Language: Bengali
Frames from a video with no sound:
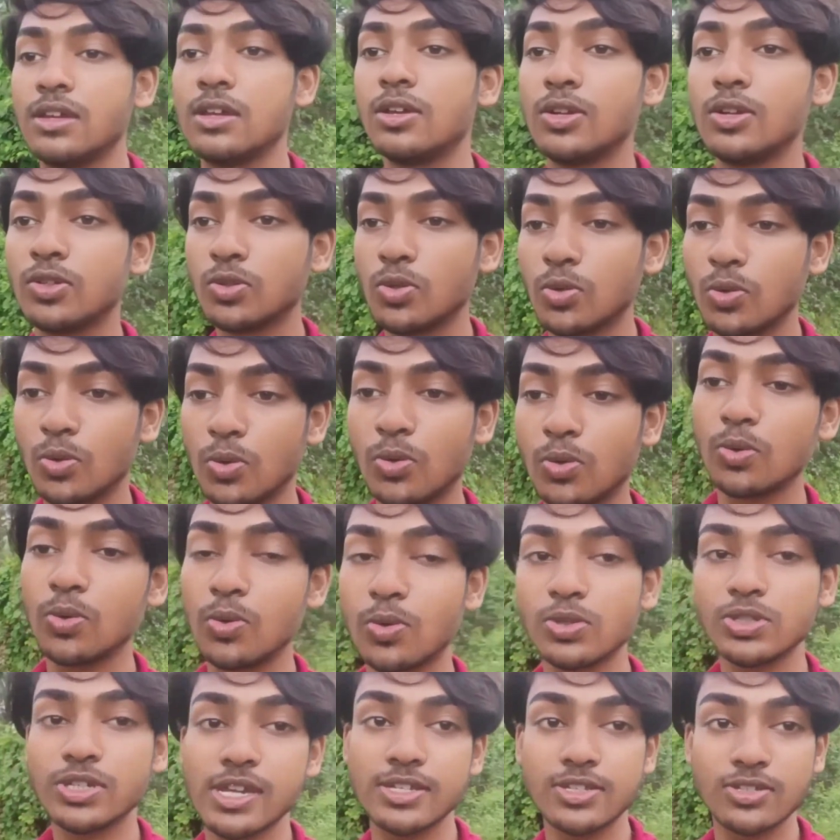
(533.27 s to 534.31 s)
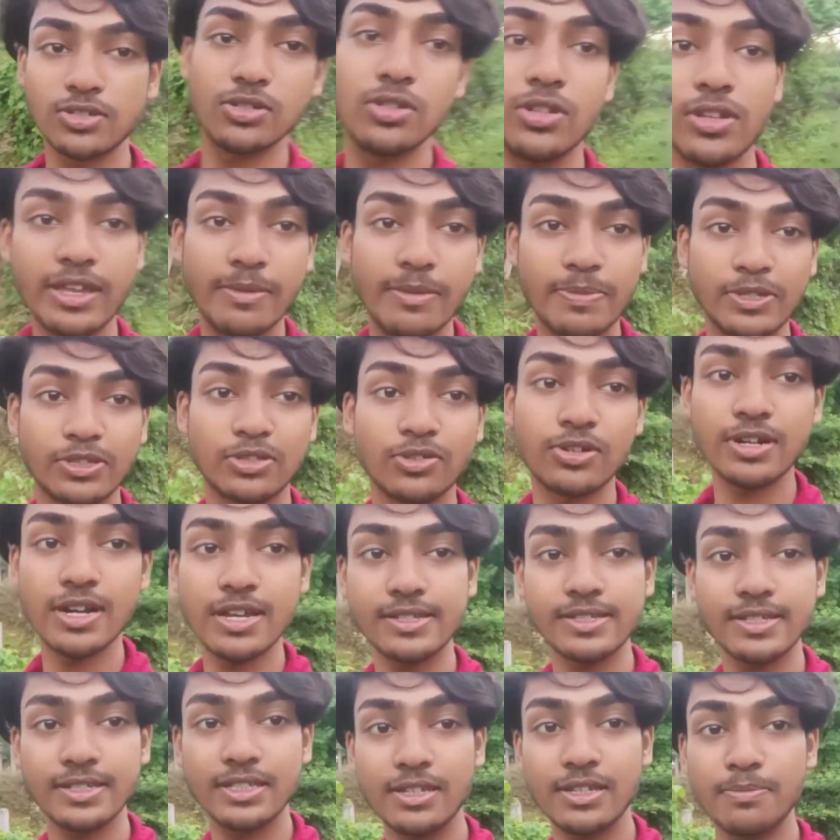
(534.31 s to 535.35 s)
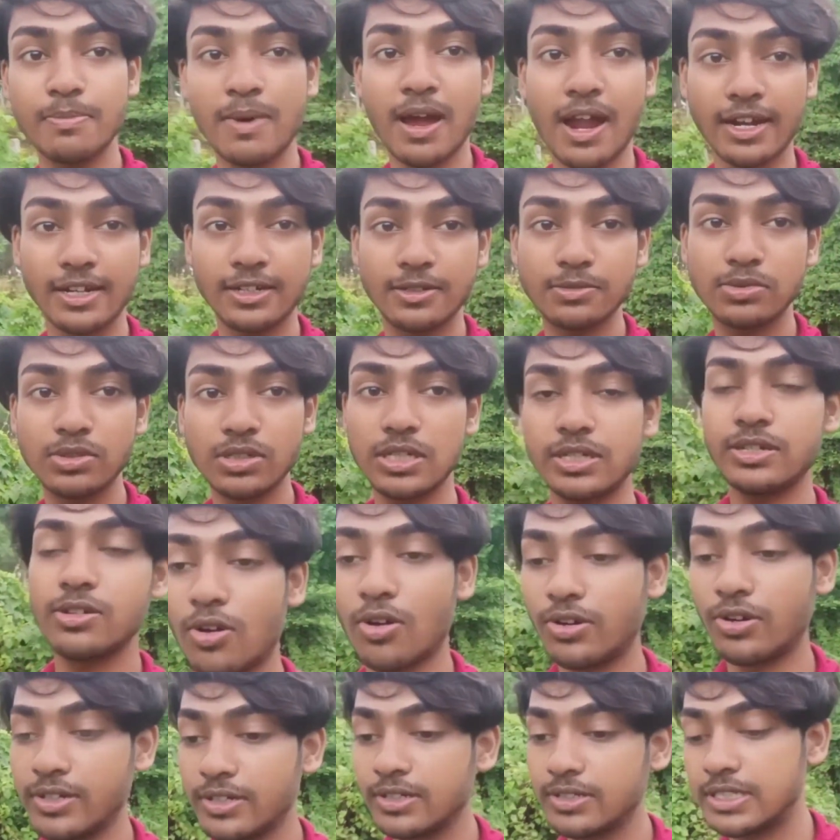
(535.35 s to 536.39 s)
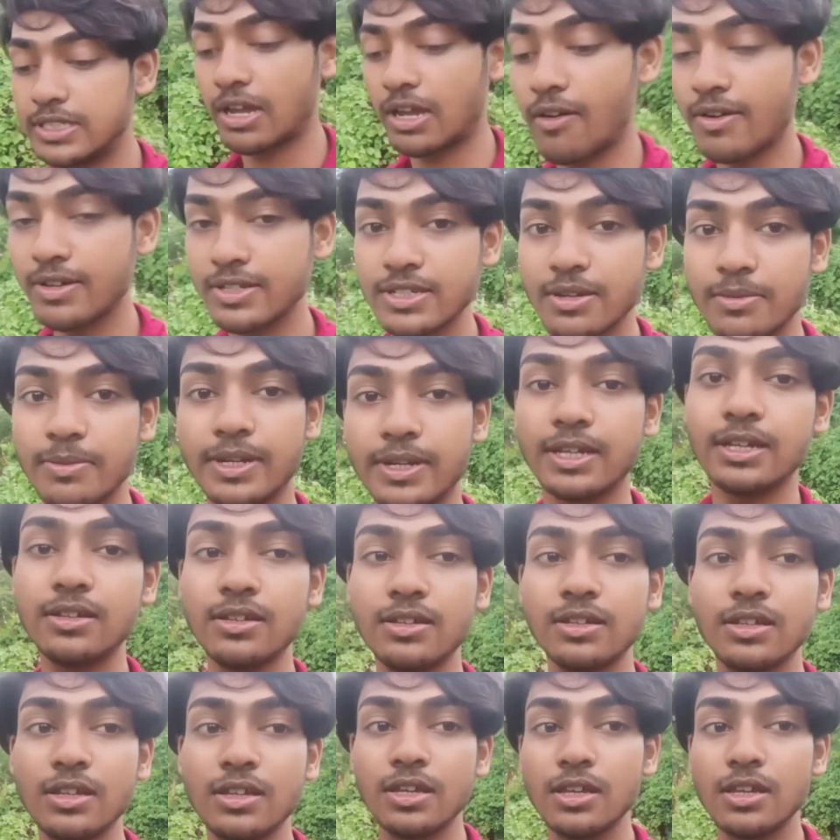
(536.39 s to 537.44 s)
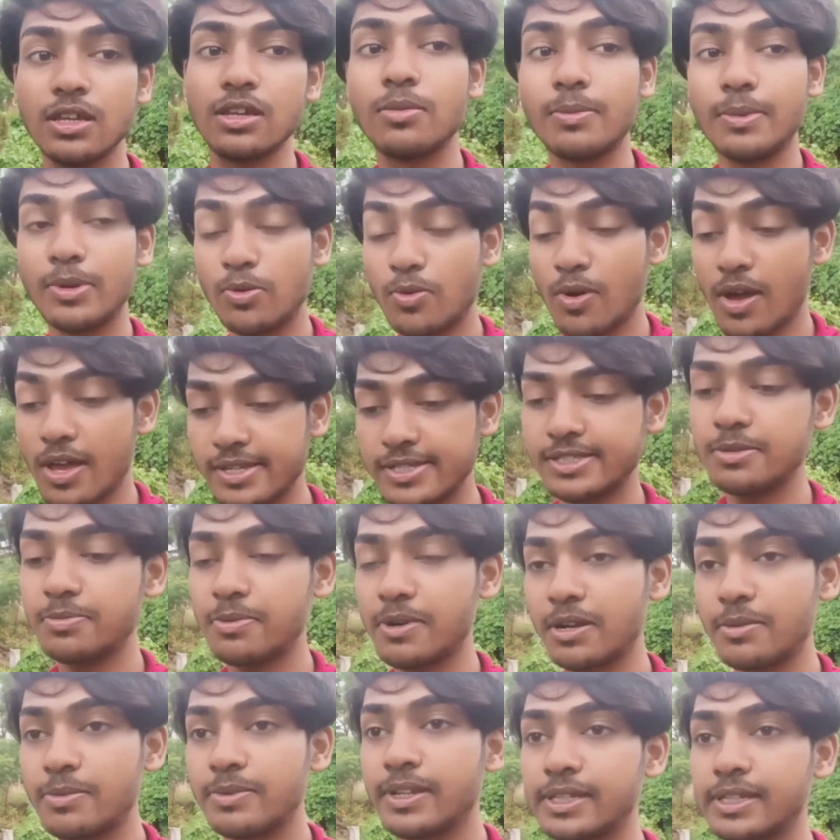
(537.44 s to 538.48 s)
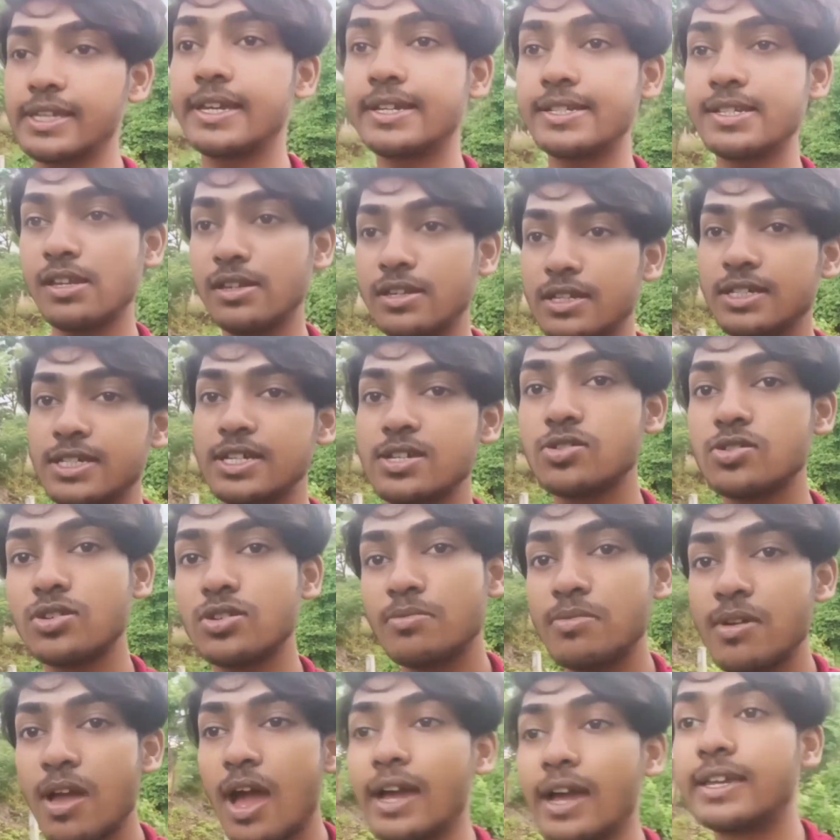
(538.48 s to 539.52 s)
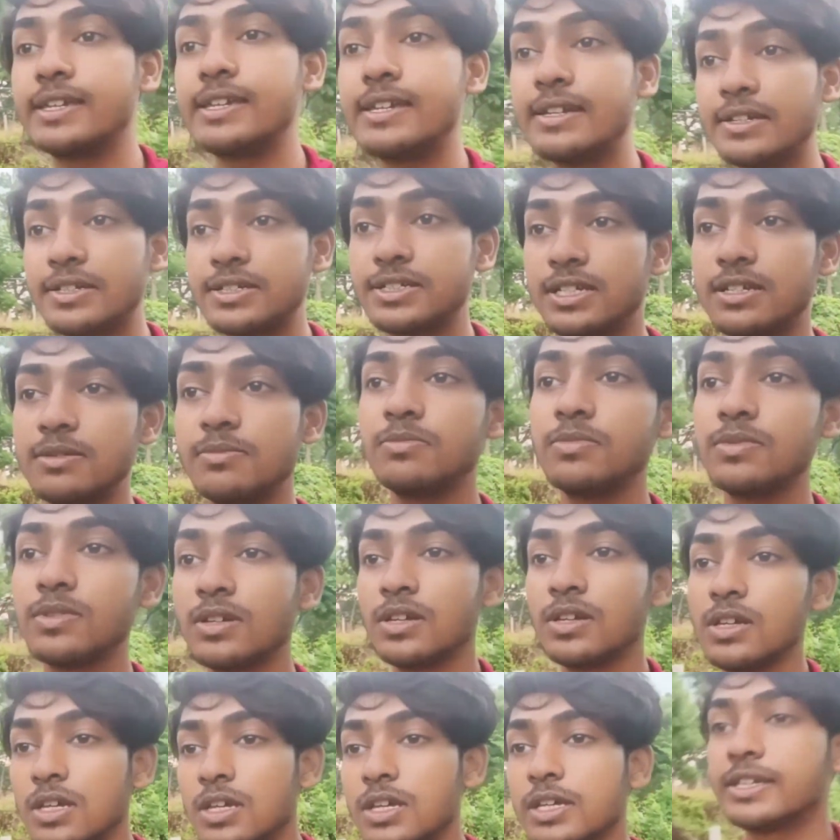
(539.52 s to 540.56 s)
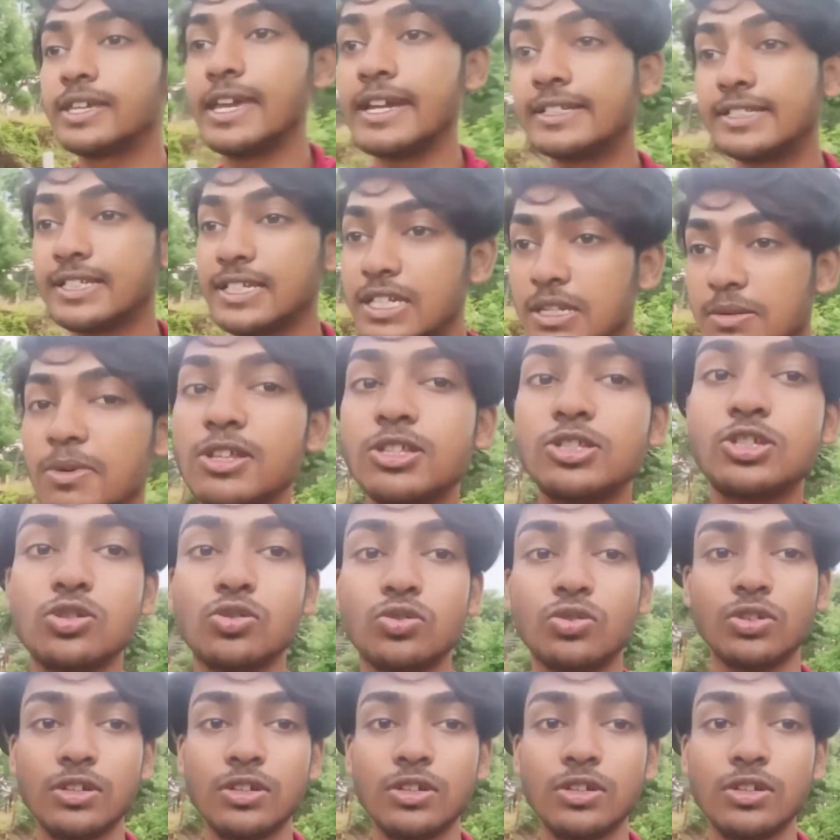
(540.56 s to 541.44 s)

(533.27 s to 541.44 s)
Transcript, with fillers: তো সেই জন্য এই ভিতরের রাস্তা দিয়ে মাঠ বলে অনেক যাওয়া যাবে না মানে ও আসতে পারবে না কেকটা নিয়ে সেই জন্য আমি আগিয়ে আসলাম কেকটা নেওয়ার জন্য